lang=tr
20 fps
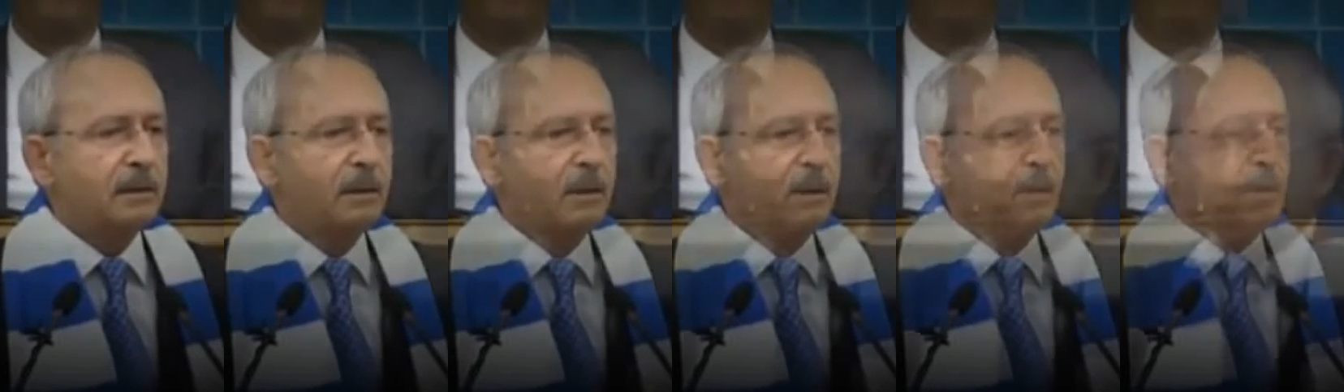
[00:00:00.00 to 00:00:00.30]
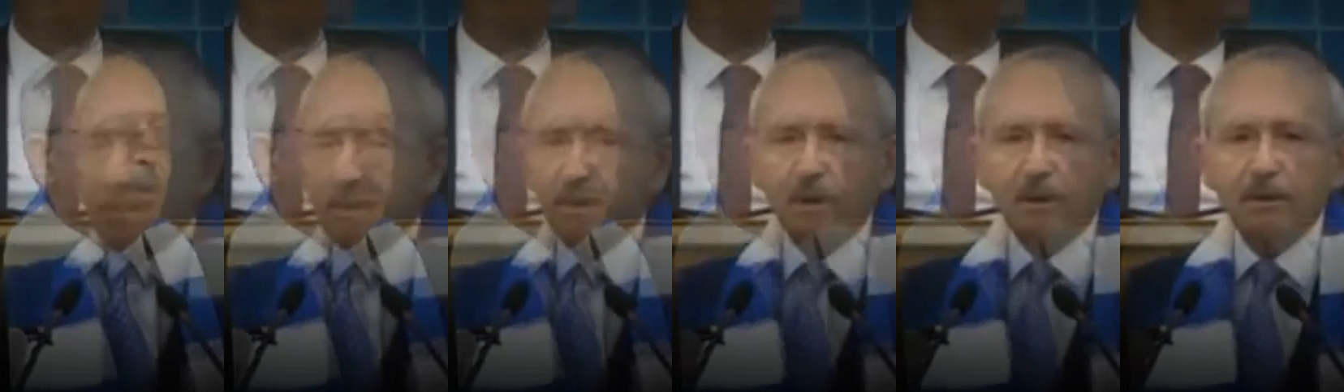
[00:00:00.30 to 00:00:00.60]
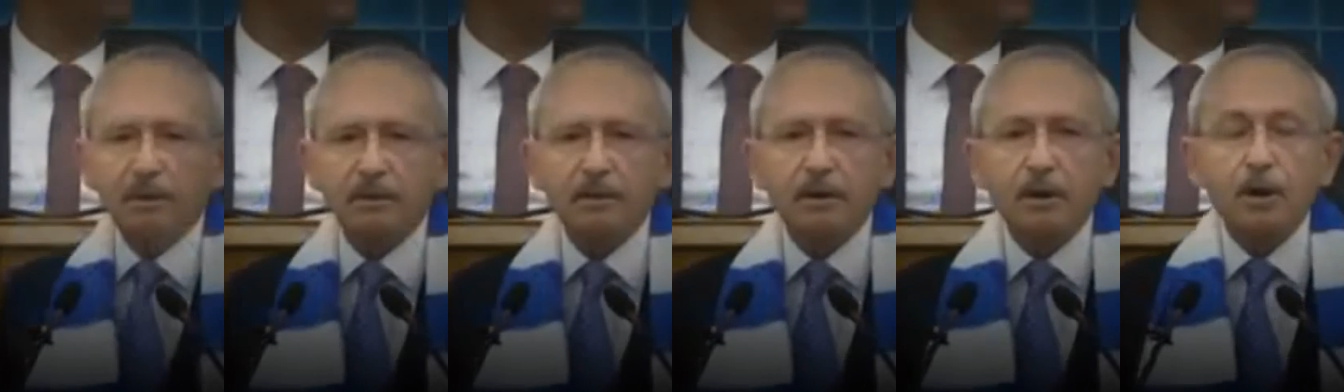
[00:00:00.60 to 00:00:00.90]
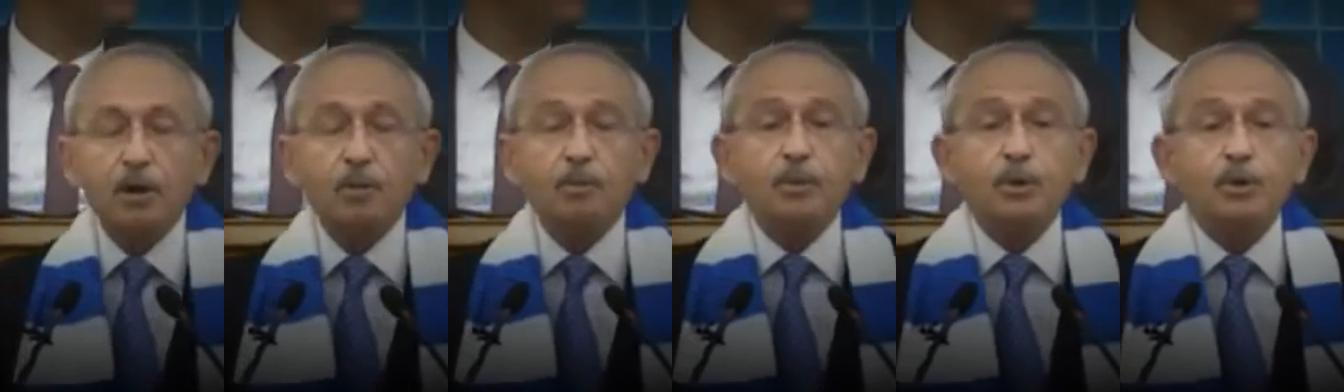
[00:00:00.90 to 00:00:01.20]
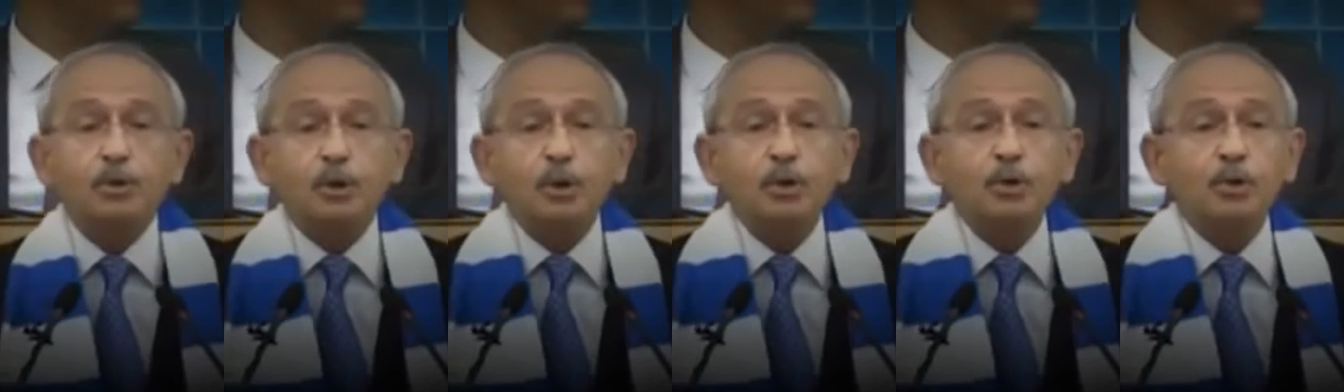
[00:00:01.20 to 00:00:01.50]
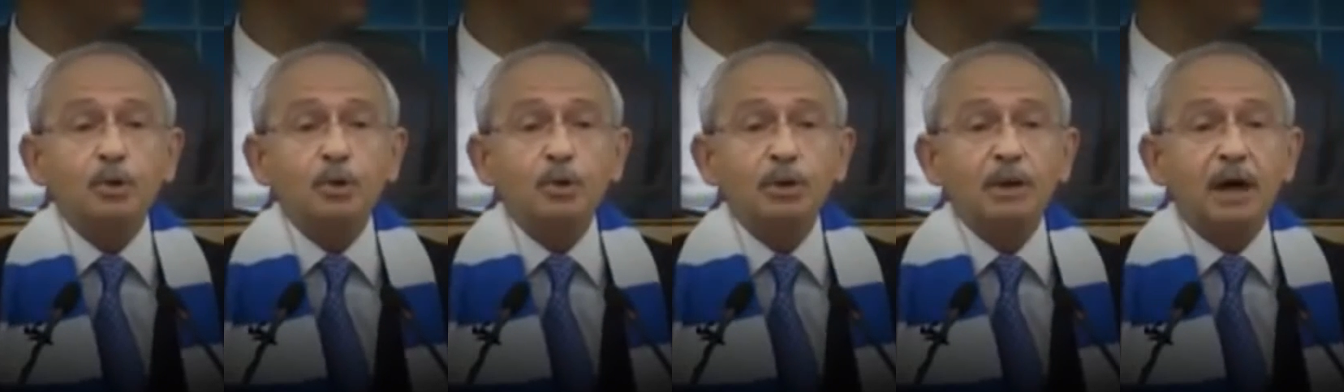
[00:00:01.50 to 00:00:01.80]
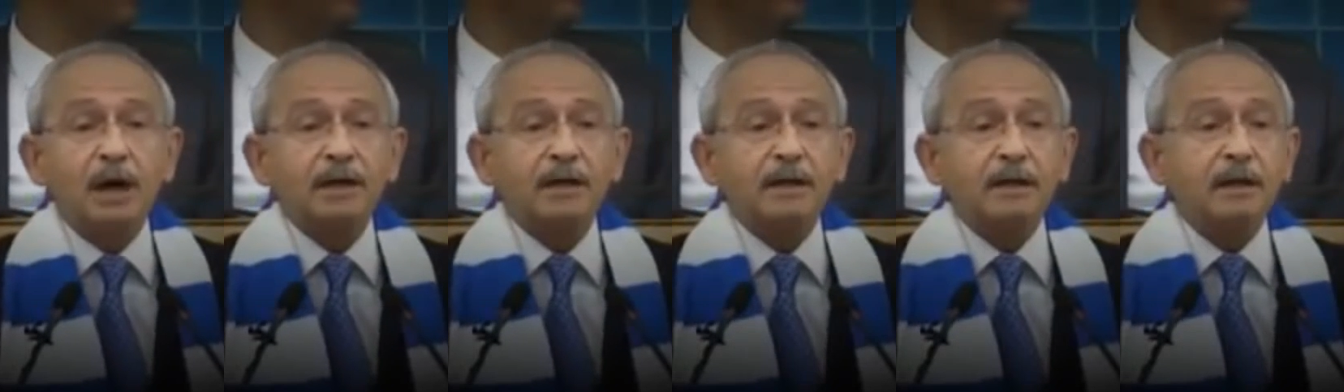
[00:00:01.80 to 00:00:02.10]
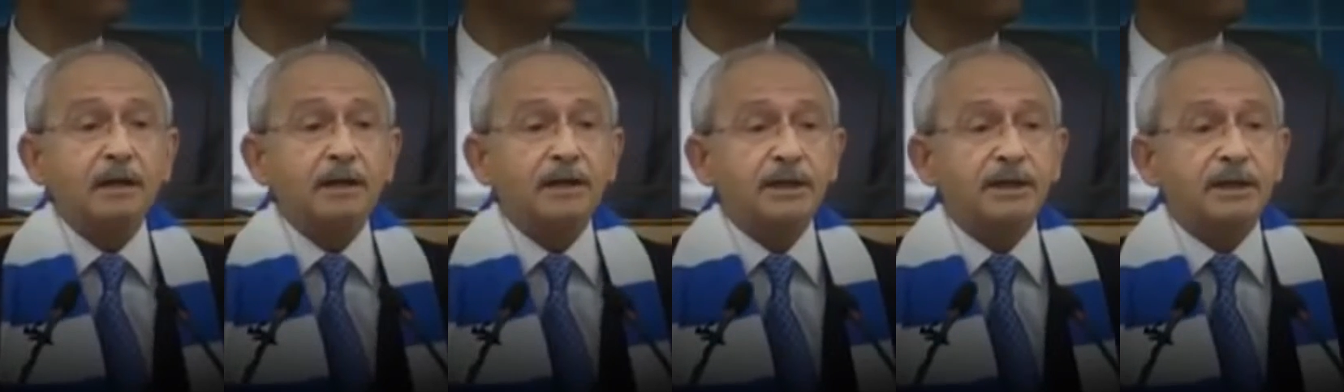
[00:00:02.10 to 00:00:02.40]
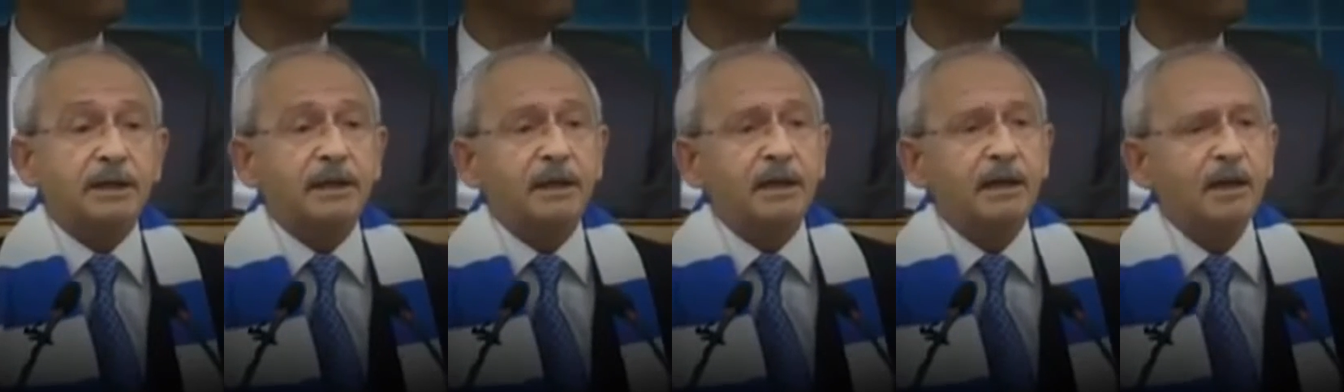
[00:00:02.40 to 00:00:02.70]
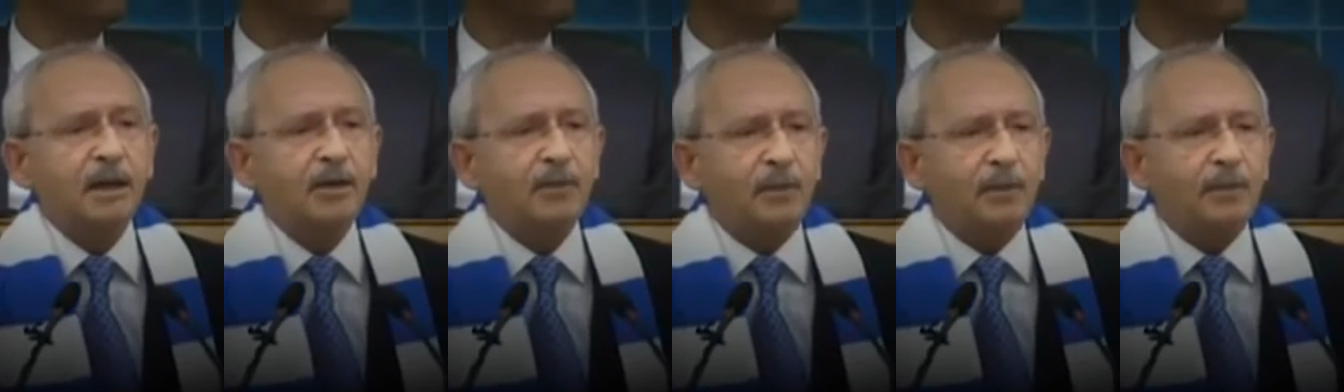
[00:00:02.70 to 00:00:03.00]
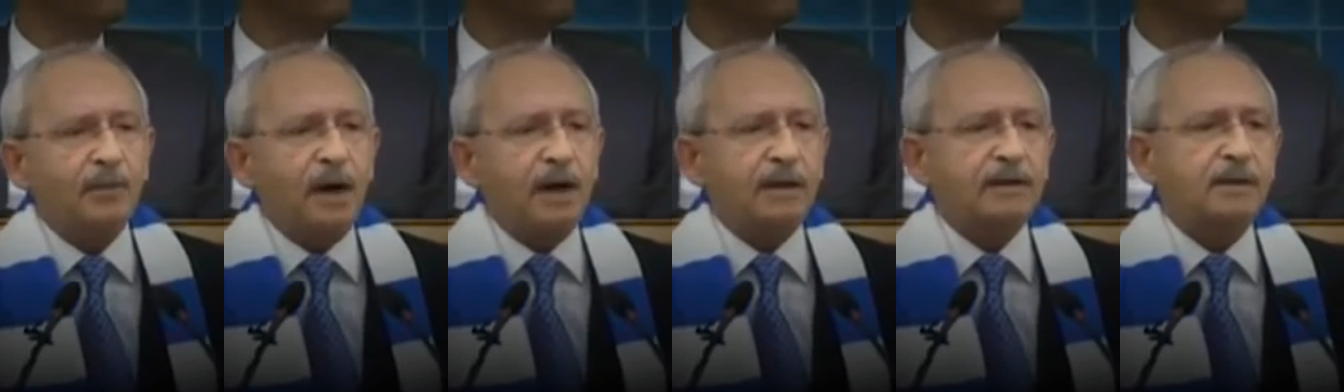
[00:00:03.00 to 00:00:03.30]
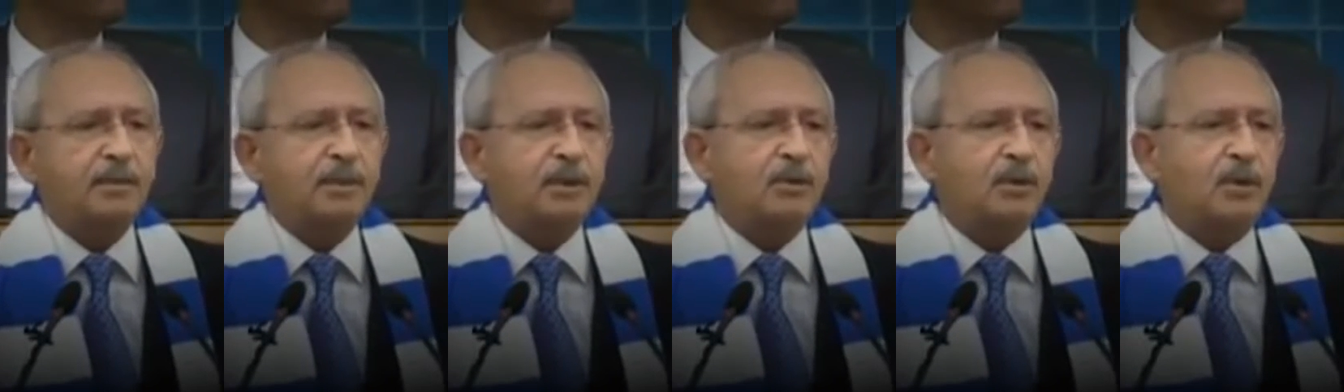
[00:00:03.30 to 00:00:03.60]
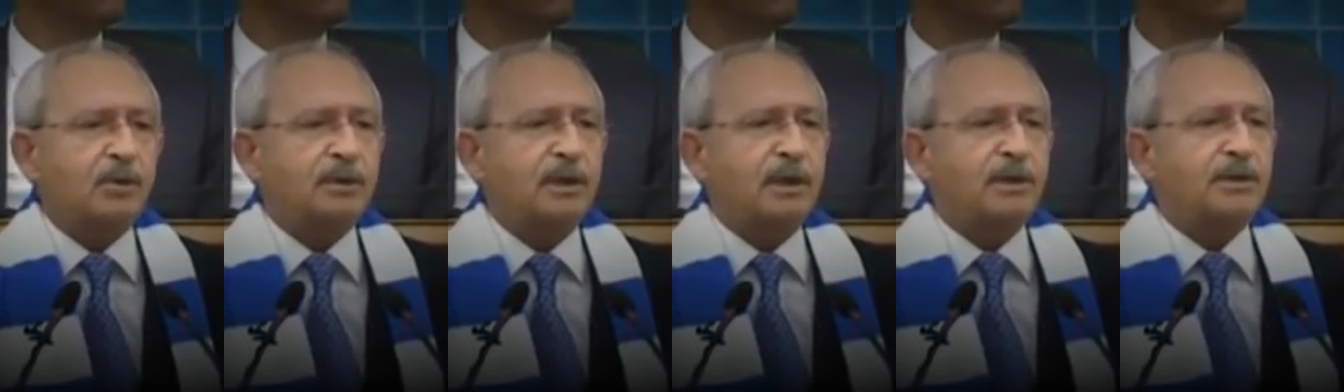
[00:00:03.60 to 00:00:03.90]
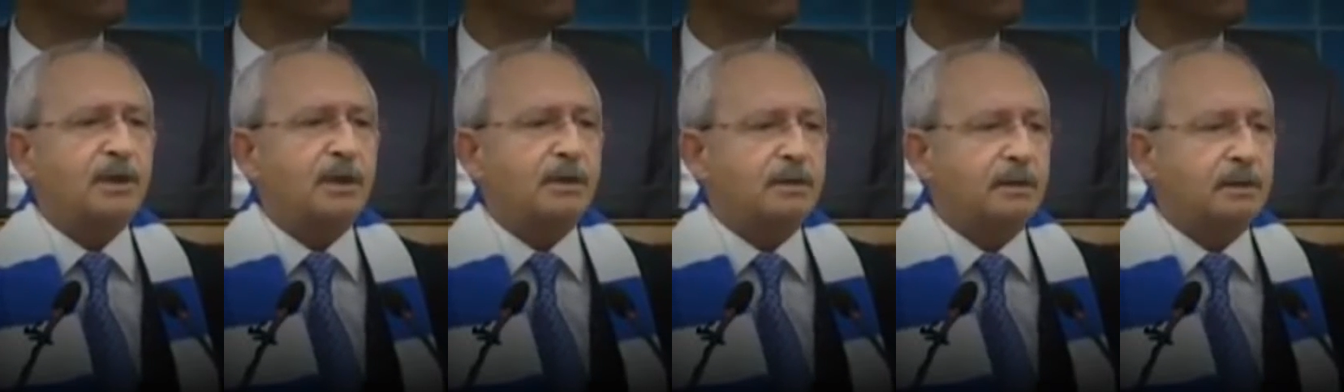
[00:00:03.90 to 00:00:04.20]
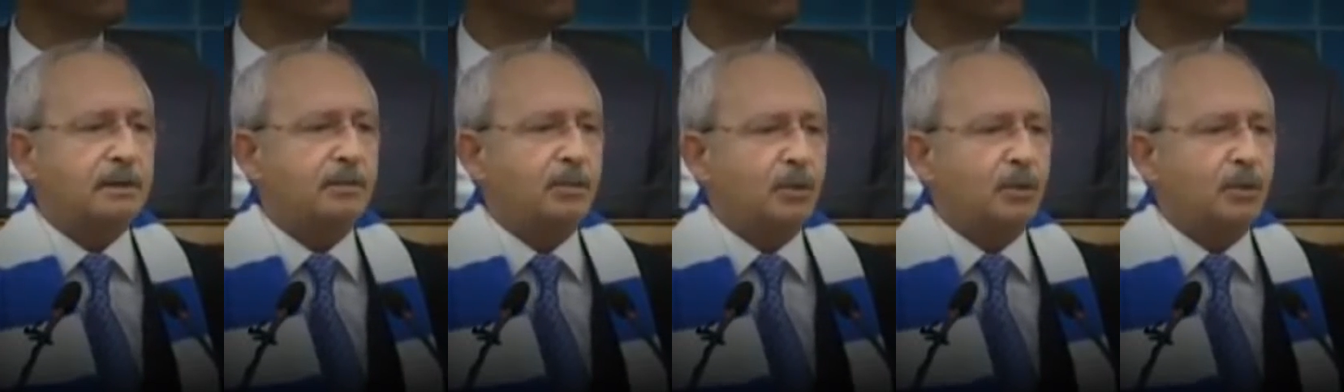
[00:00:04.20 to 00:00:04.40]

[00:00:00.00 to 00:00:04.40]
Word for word: Emin olun. Bütün dünyanın ilgisini farklı bir noktaya çektik.